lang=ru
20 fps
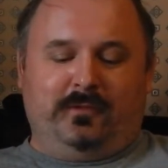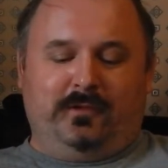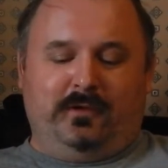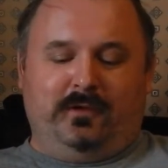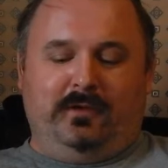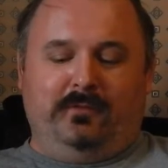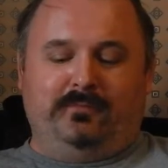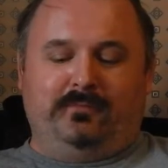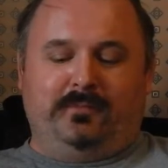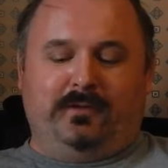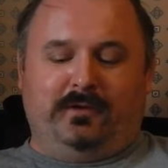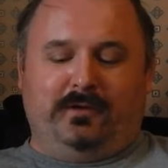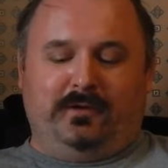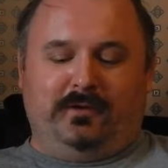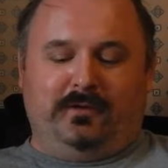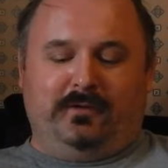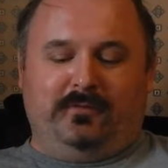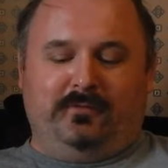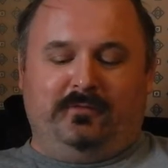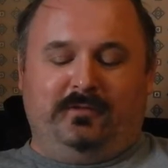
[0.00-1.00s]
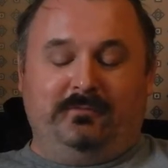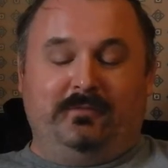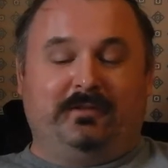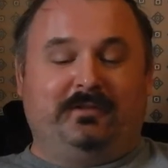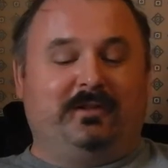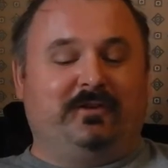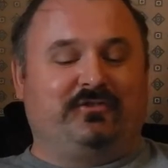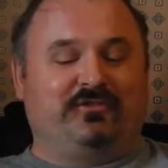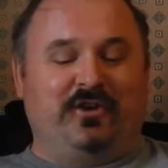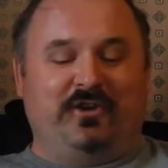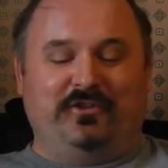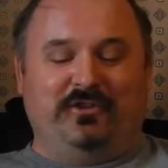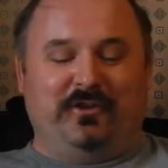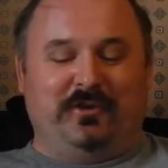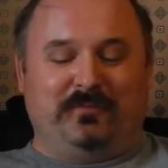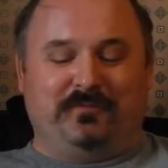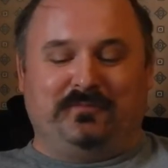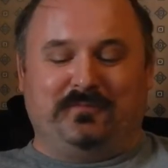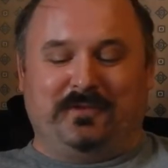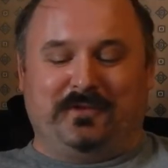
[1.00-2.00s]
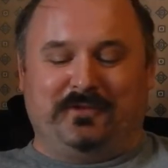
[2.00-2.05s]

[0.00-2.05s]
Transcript: и э, взаимоотношения